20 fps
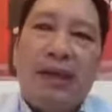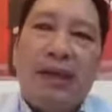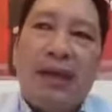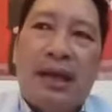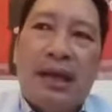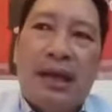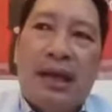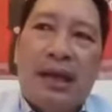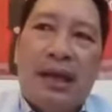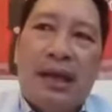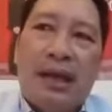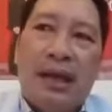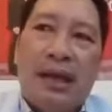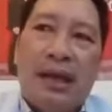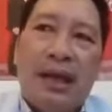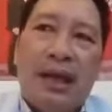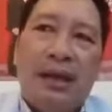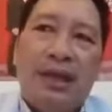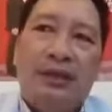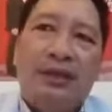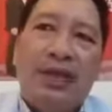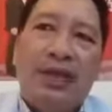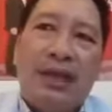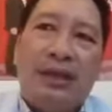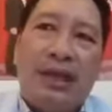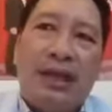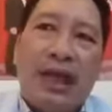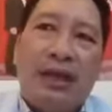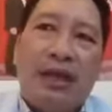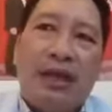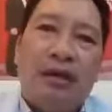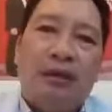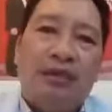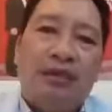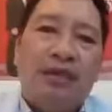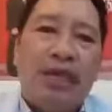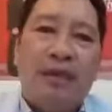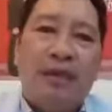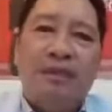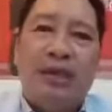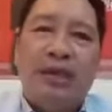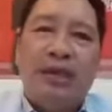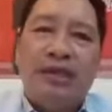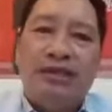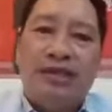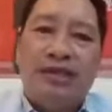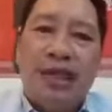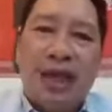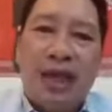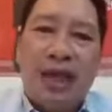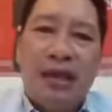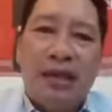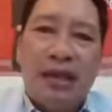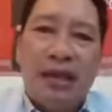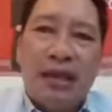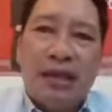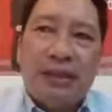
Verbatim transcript: à, ở trên đại lộ champs élysées